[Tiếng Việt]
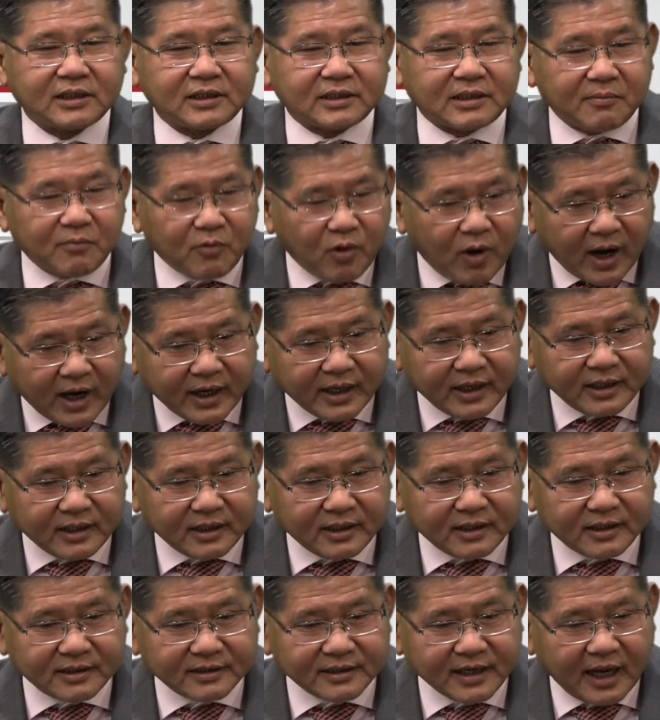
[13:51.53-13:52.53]
từ năm ngoái
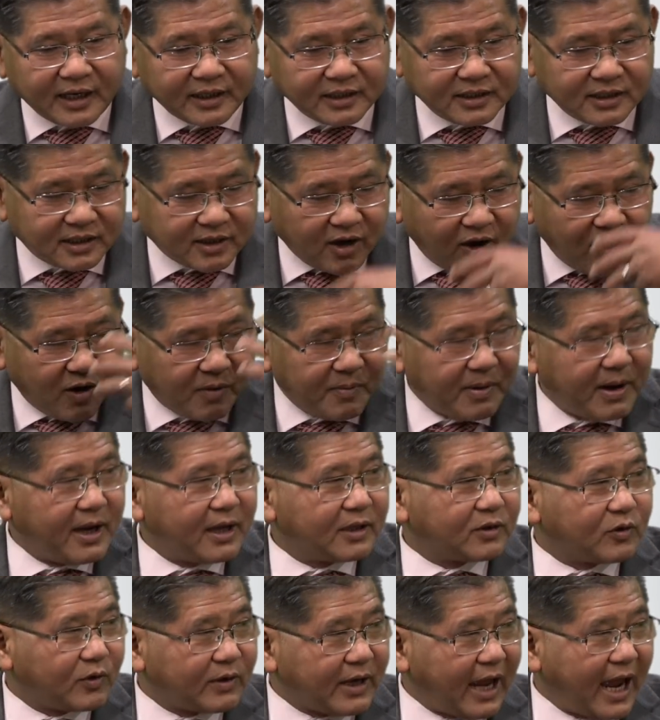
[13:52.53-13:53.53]
đã được o
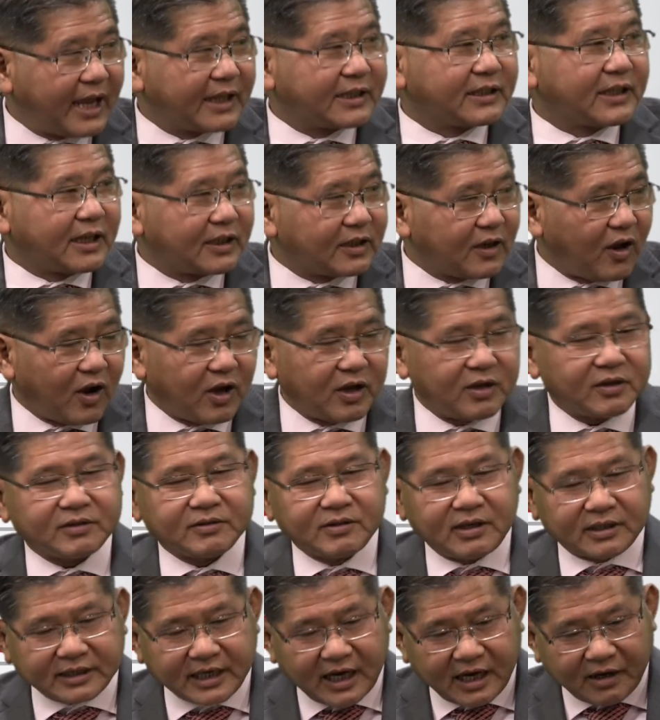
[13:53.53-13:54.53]
bế tối đa như vâng. nói
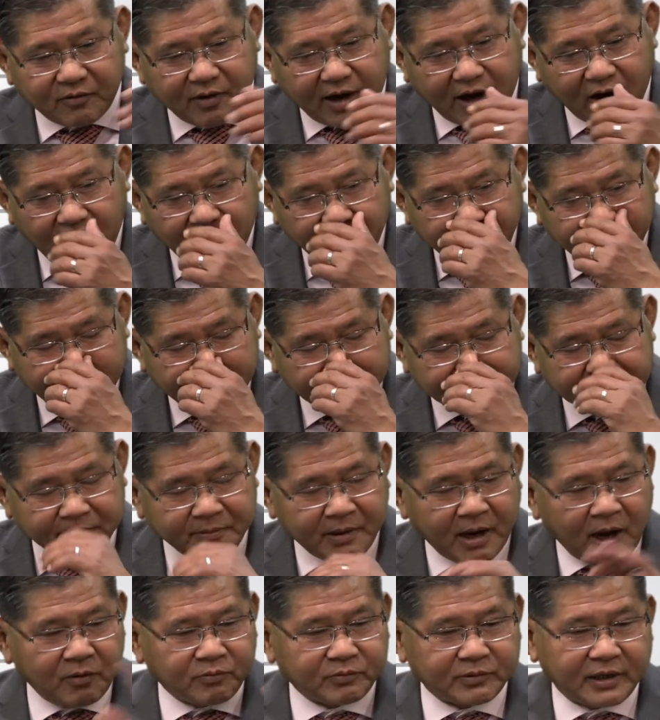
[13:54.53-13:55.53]
được đảng hòa o bế nhưng
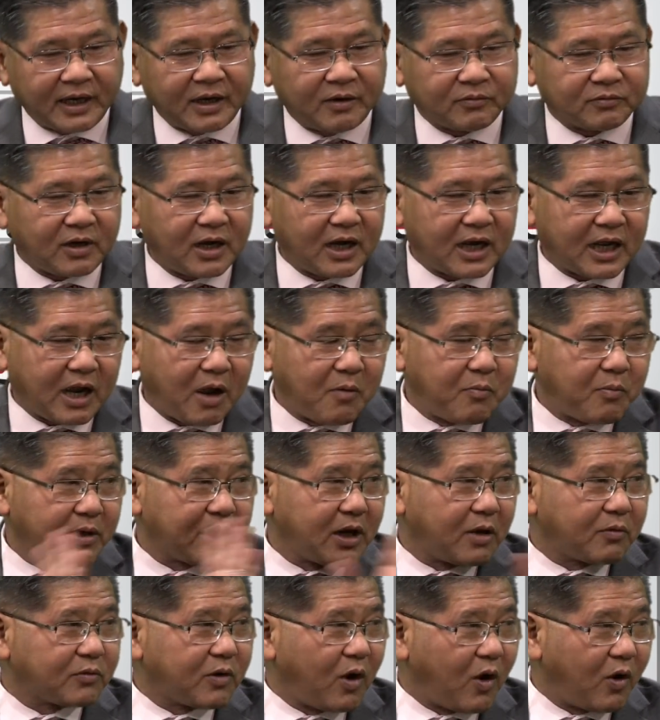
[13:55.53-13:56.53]
mà ông này ông nói là không bao
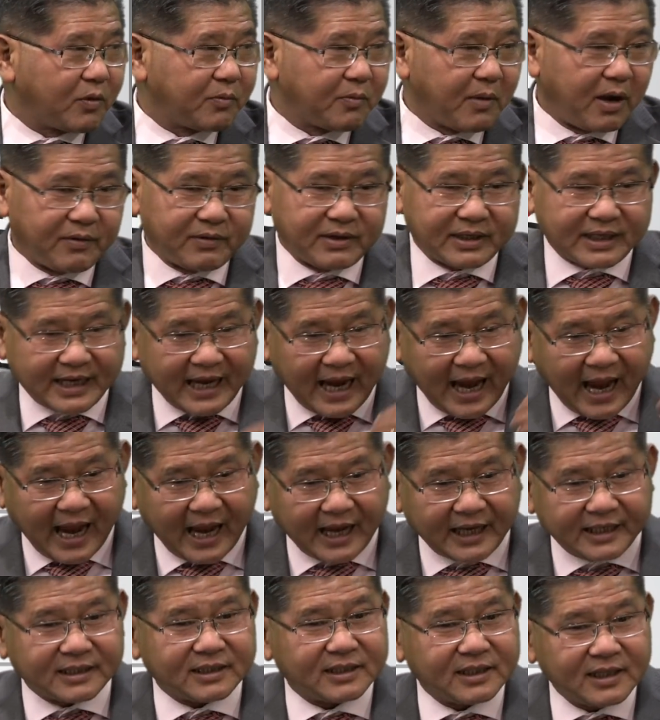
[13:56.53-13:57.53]
giờ ông đổi bởi vâng.
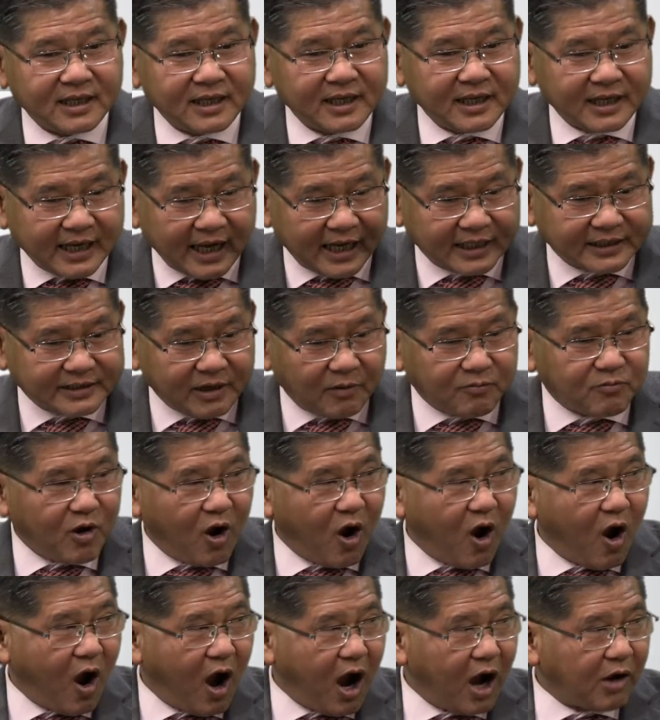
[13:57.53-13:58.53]
cả cả dòng
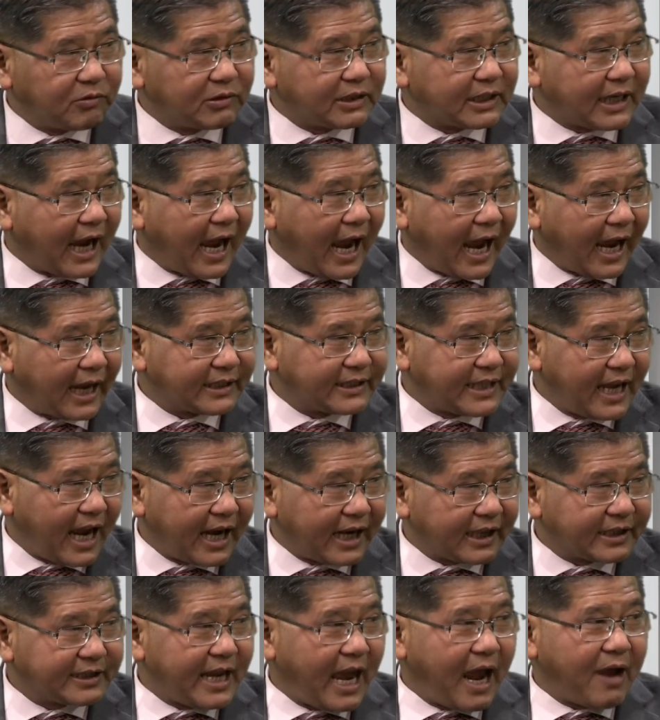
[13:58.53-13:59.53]
họ ông cả
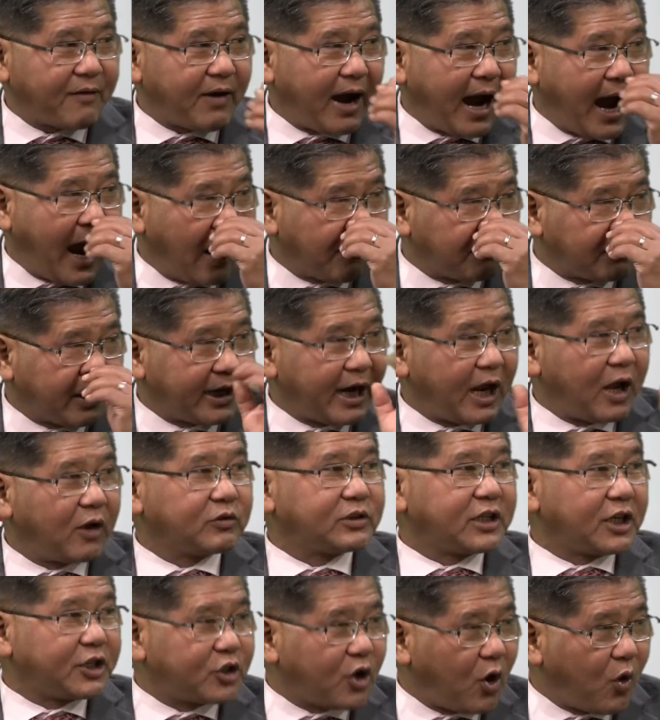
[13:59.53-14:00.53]
gia gia phả ông là vậy. đều
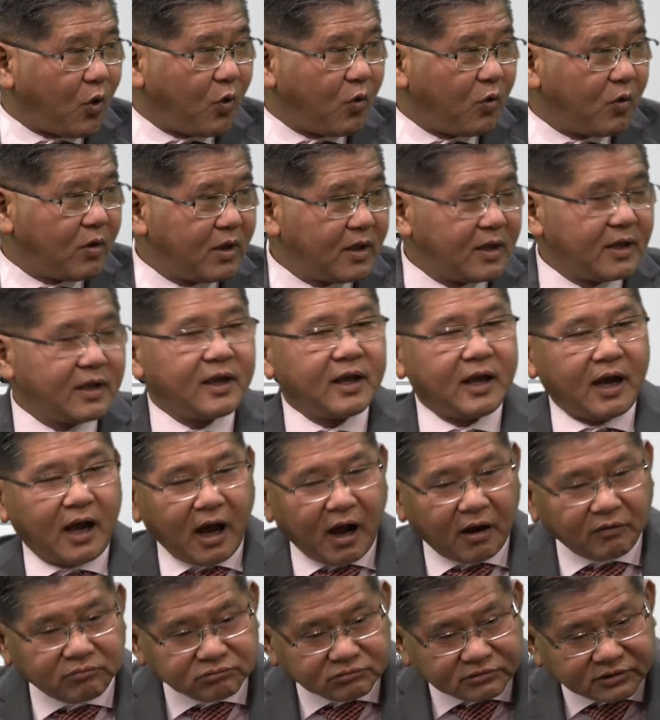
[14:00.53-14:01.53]
dân chủ dạ vâng
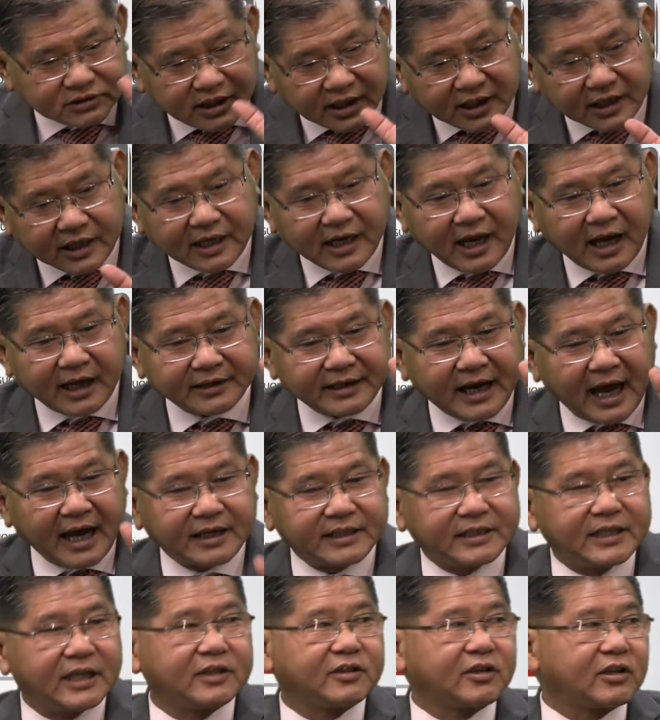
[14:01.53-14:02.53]
ông chỉ là
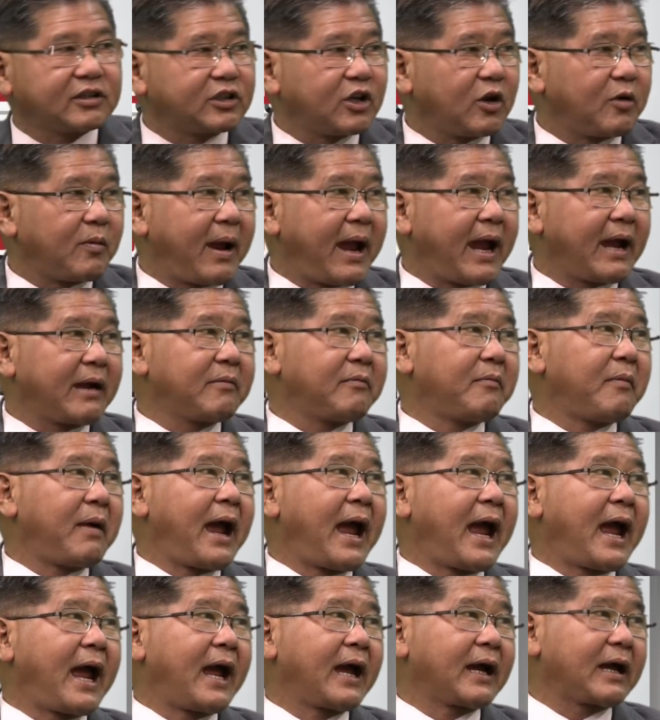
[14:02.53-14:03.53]
đại diện cho tiểu bang
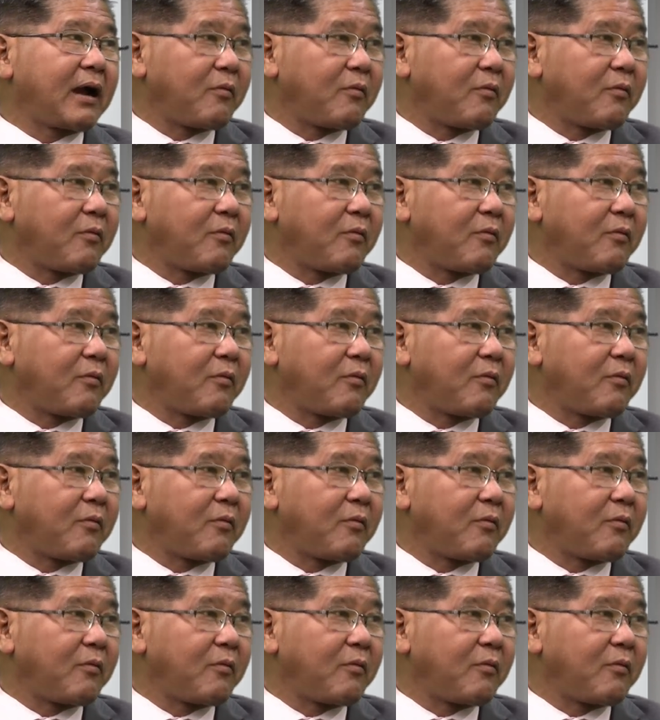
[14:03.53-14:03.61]
mà